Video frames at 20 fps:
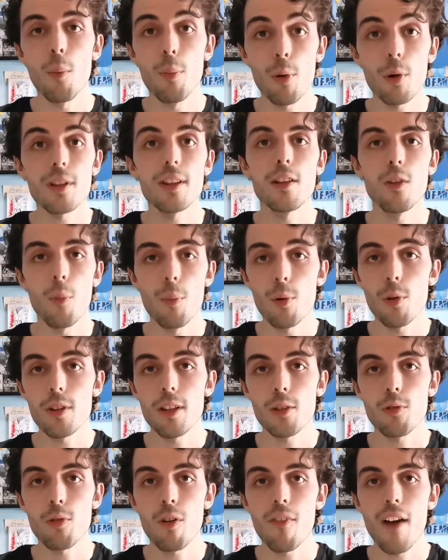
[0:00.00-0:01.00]
por- l'ho
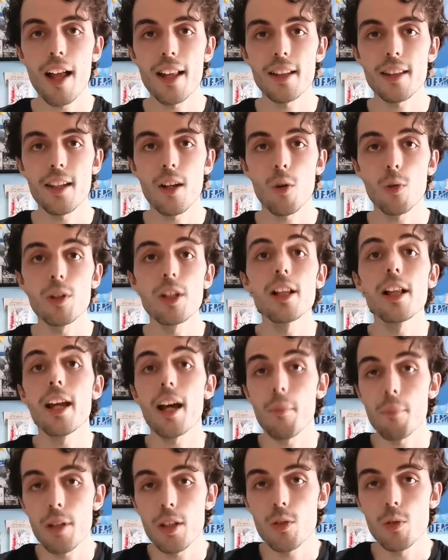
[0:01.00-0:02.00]
portato avanti con il
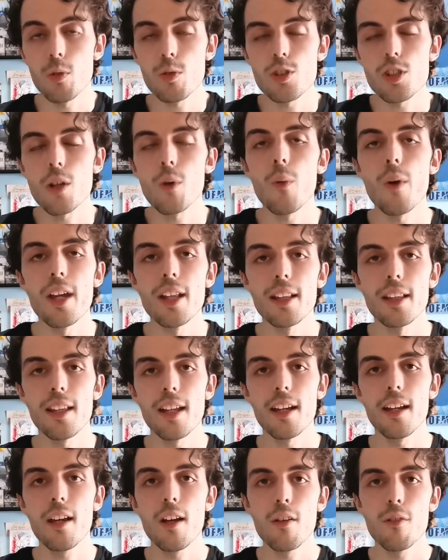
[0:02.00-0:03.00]
capitolo
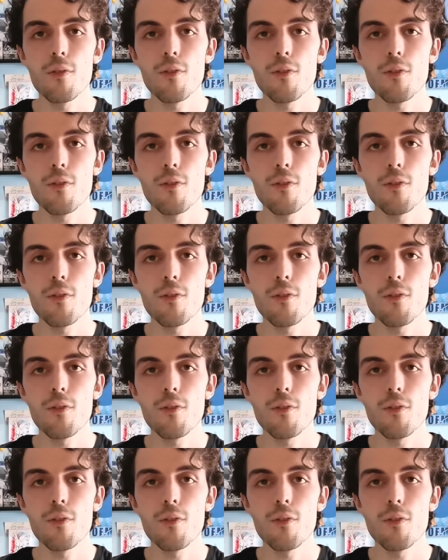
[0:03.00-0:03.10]
seguente